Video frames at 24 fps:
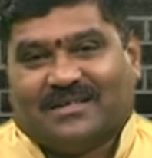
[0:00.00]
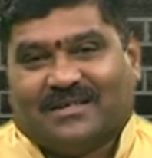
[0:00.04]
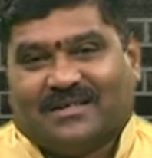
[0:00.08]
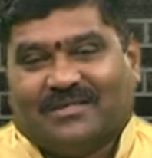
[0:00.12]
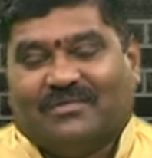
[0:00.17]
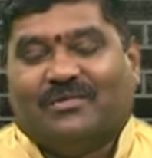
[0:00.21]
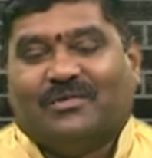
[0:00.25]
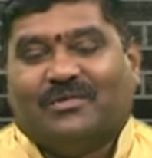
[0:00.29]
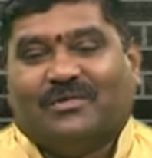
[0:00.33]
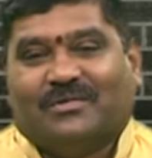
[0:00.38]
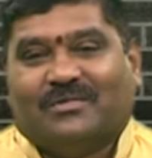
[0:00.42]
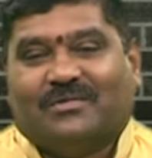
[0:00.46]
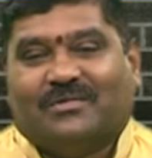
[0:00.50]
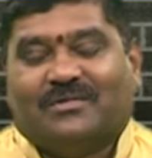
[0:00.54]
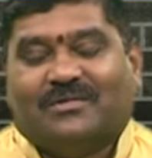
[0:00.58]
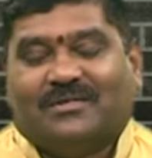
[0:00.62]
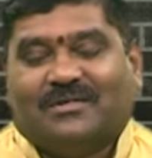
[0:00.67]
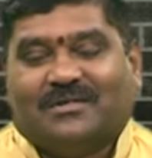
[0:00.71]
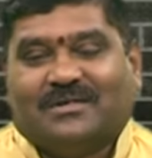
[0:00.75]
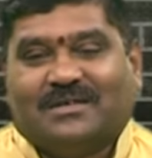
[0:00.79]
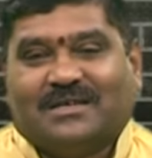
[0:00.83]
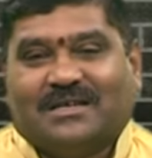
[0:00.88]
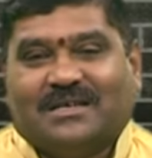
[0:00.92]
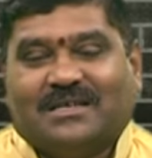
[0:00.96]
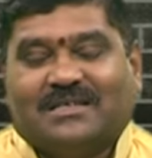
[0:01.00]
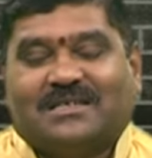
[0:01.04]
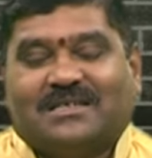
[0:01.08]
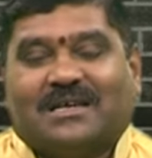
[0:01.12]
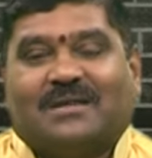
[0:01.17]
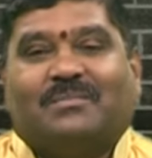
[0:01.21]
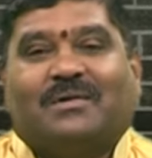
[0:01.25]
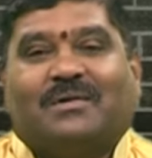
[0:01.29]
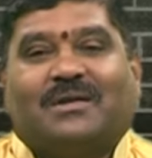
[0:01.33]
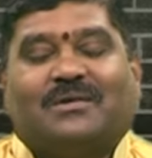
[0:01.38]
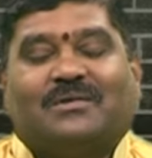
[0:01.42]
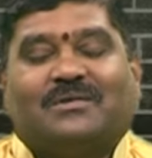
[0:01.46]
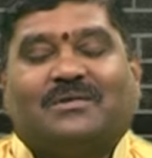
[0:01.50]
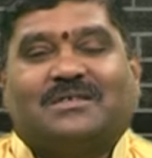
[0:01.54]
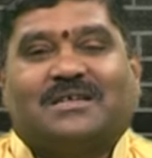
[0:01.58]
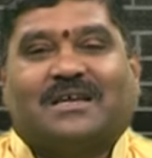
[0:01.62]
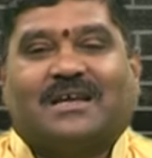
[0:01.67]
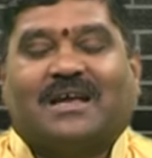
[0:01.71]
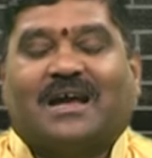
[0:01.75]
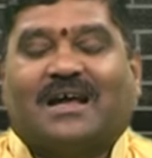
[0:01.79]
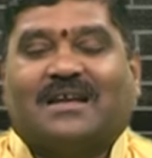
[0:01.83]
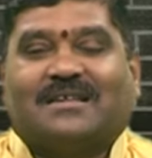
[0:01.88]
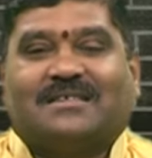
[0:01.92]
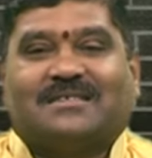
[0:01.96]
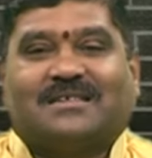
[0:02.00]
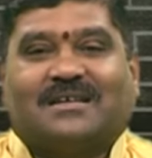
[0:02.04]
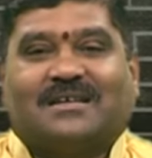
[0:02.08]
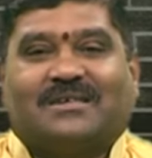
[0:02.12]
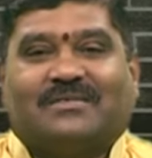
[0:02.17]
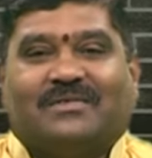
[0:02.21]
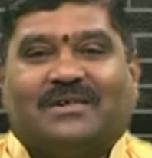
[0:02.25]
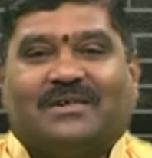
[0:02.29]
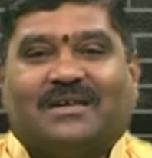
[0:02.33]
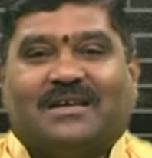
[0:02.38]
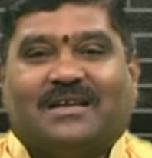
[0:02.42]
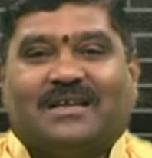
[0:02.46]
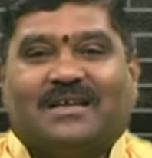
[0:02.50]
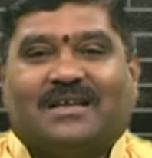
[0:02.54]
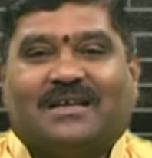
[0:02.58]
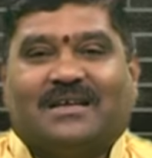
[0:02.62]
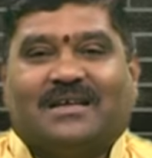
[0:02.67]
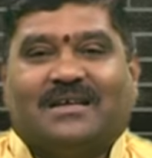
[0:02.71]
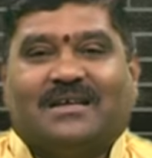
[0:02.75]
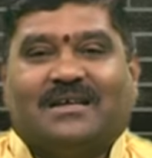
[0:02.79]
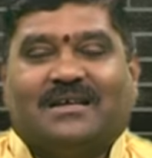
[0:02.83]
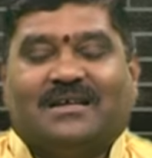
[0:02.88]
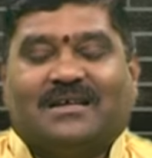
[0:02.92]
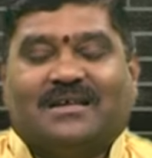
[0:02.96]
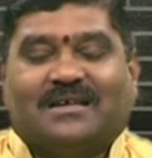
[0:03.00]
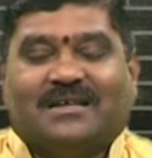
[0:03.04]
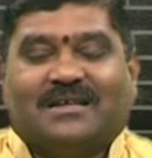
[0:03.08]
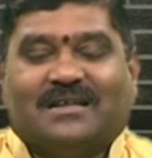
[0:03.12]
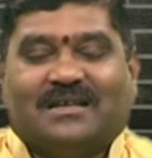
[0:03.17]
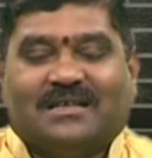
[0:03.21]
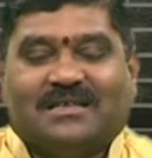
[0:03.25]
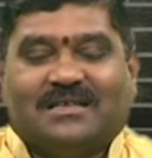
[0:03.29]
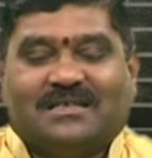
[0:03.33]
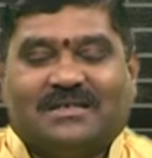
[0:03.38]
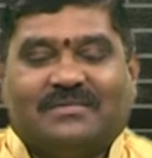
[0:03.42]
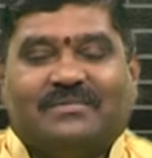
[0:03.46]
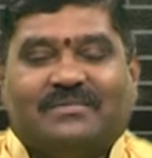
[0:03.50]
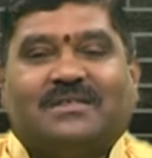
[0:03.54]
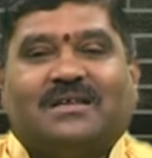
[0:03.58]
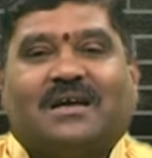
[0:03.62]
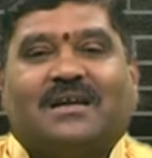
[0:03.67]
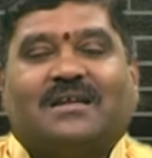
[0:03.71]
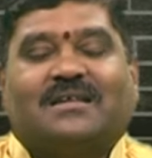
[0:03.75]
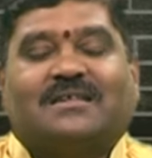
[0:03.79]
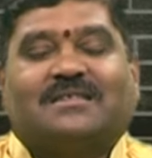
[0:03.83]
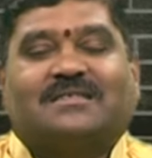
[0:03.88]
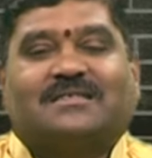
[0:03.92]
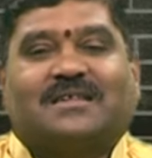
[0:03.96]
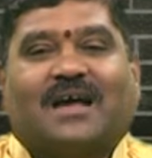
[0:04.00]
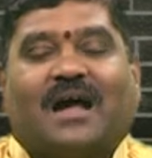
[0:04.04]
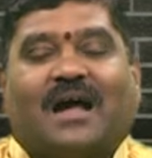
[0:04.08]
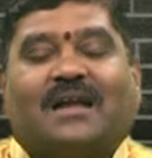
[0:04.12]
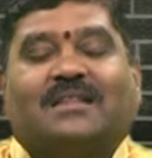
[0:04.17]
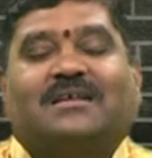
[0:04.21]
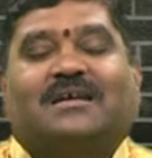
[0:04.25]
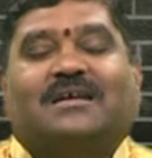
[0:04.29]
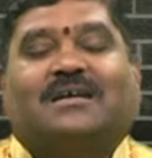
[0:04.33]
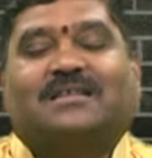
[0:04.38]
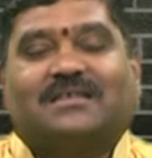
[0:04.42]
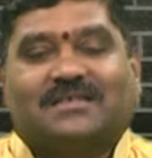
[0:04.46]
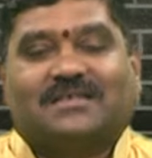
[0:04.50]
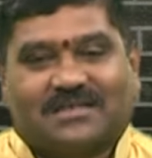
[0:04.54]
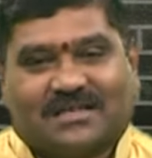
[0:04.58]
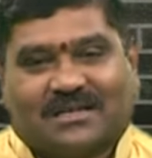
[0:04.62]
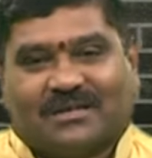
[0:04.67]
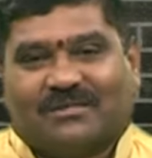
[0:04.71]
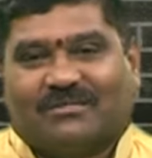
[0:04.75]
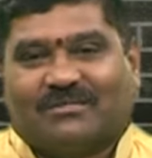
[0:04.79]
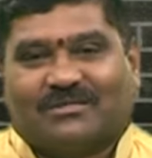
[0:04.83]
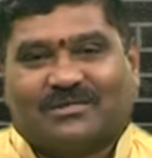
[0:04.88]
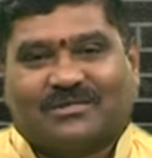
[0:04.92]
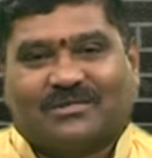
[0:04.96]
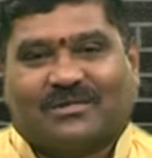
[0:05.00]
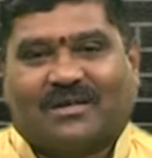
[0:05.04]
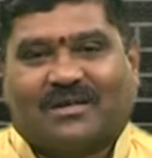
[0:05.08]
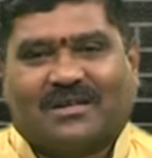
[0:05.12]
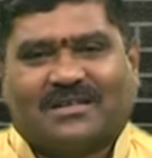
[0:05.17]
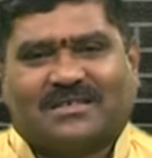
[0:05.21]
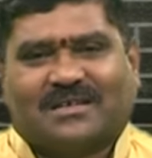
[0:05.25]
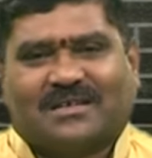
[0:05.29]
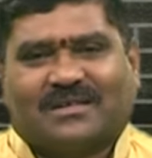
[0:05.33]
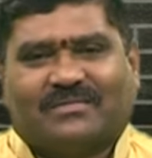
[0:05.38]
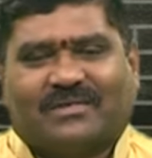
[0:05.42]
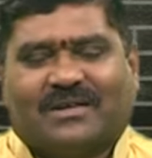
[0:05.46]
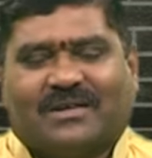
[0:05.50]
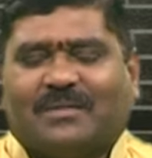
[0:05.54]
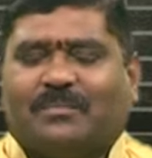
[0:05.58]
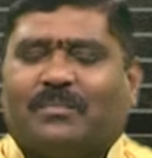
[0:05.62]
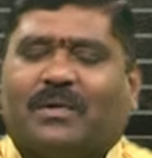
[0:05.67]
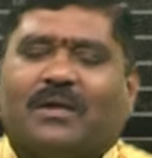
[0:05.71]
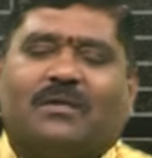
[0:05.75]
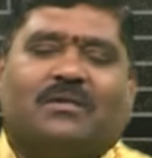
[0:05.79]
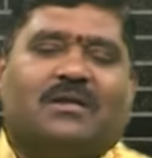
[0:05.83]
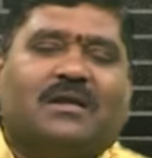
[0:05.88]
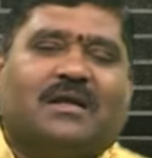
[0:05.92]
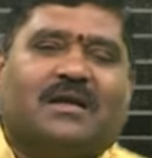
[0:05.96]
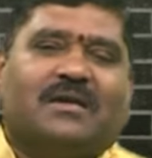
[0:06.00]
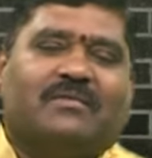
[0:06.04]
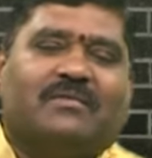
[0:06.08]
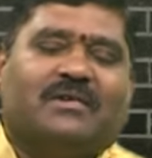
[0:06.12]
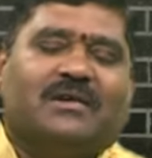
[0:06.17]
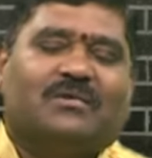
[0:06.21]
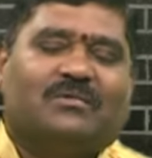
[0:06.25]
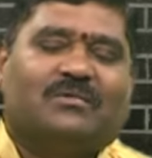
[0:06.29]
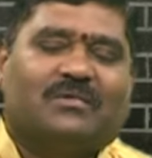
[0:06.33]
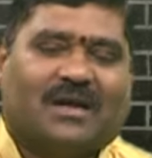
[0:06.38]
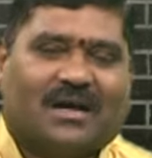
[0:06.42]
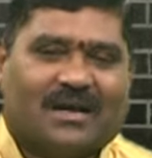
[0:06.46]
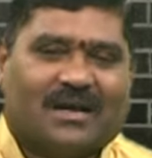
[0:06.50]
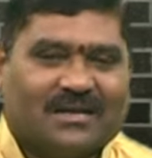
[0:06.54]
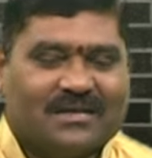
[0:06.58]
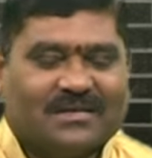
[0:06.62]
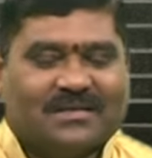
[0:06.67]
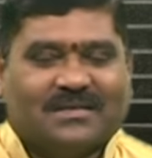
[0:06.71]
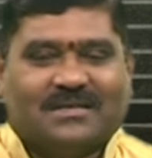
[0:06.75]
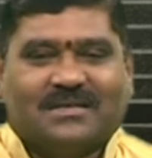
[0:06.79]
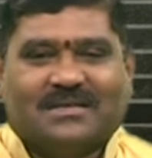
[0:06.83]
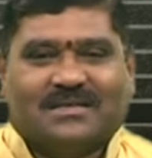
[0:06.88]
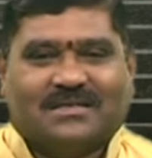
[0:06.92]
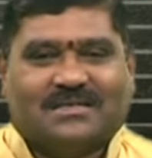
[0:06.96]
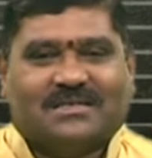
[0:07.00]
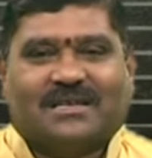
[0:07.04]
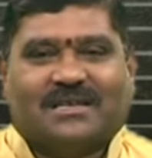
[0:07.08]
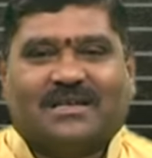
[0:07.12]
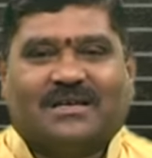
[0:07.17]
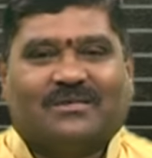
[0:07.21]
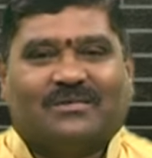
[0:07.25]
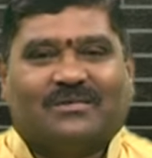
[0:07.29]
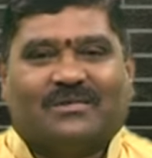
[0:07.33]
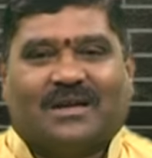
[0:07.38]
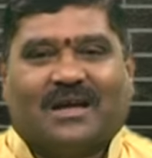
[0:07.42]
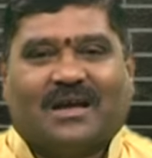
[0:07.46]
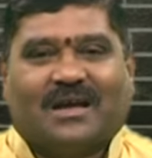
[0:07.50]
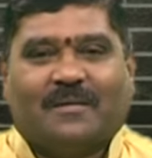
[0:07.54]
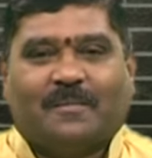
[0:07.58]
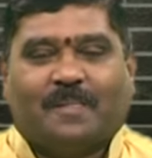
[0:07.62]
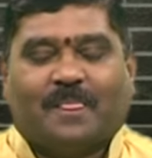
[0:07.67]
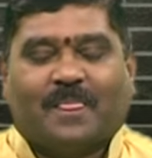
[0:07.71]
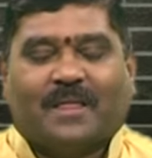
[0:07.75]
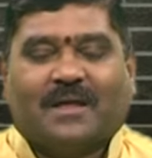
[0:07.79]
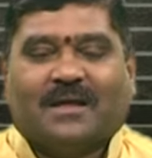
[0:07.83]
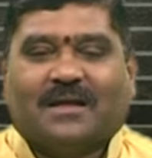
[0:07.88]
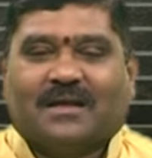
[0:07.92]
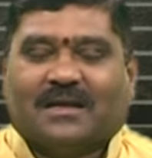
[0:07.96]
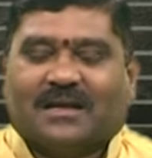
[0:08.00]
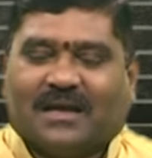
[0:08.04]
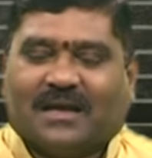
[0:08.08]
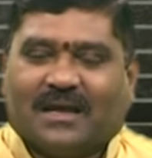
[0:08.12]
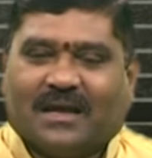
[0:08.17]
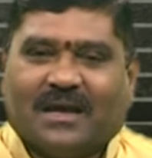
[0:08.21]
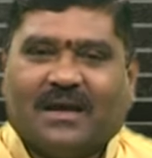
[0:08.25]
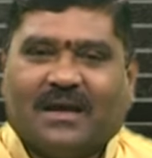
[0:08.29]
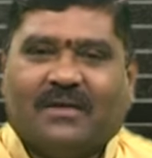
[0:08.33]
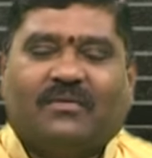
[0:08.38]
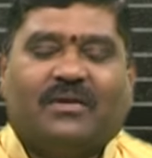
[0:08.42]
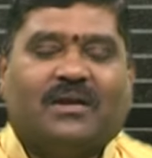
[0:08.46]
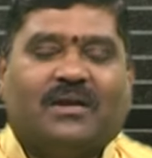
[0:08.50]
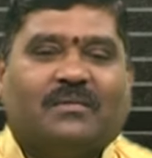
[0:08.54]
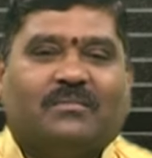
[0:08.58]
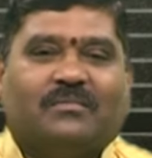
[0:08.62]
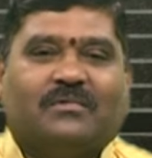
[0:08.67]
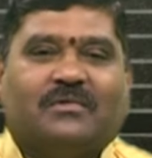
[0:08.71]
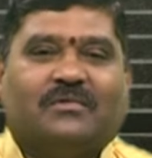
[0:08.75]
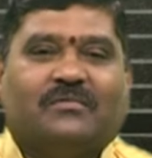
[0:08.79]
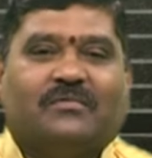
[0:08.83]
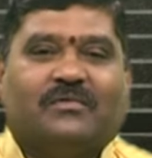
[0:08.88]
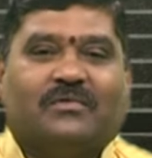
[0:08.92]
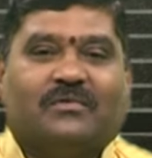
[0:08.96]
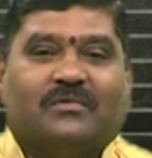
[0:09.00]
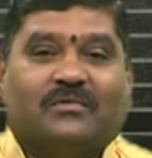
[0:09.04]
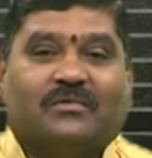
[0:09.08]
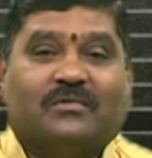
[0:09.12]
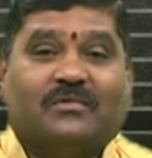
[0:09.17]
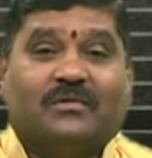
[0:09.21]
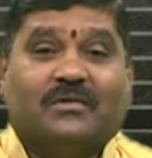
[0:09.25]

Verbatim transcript: నువ్వు ఈ జన్మలో చేయాల్సినటువంటి నీ జీవితానికి సార్థకత చేకూర్చుకోవాల్సినటువంటి పనులేవి కూడా చేయకుండా కేవలం నువ్వు